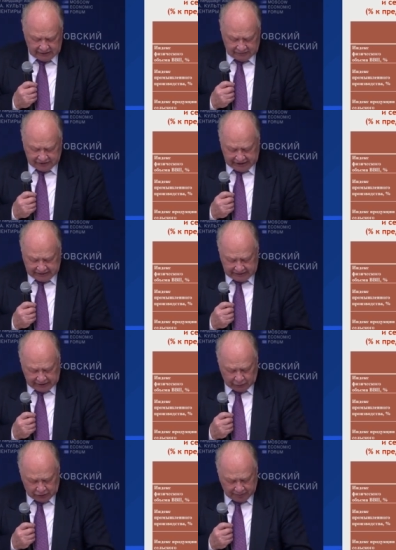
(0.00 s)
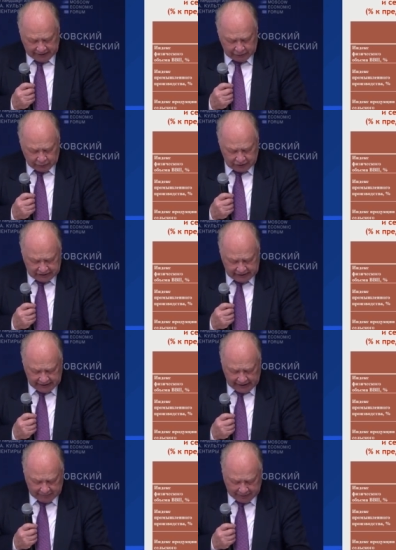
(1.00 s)
в части сельхозпродукции,
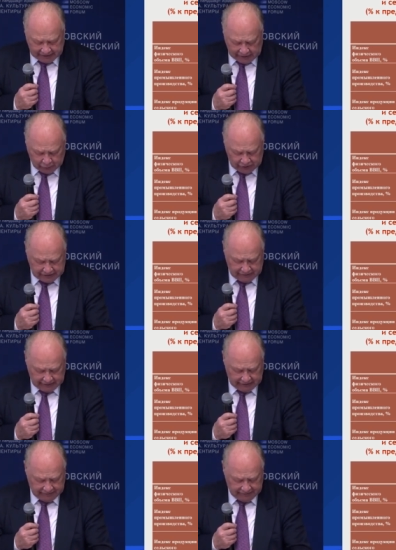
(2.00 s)
сырья и продовольствия.